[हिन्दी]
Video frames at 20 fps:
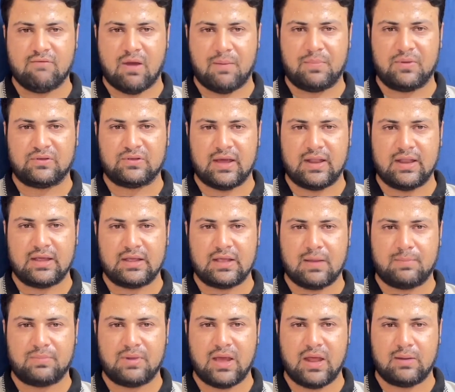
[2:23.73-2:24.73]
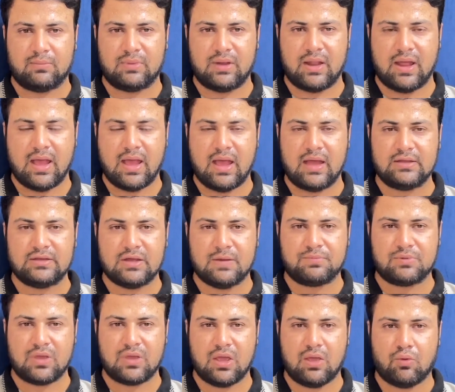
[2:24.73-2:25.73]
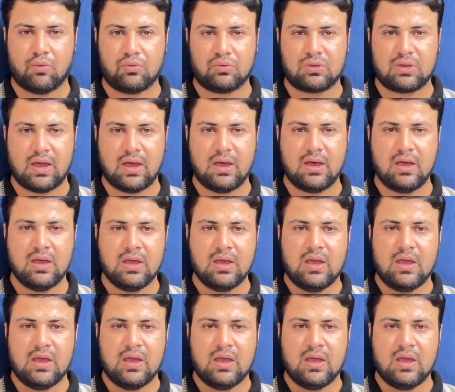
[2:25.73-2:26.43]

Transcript: वापस आने का प्लान बनाया जबकि उनका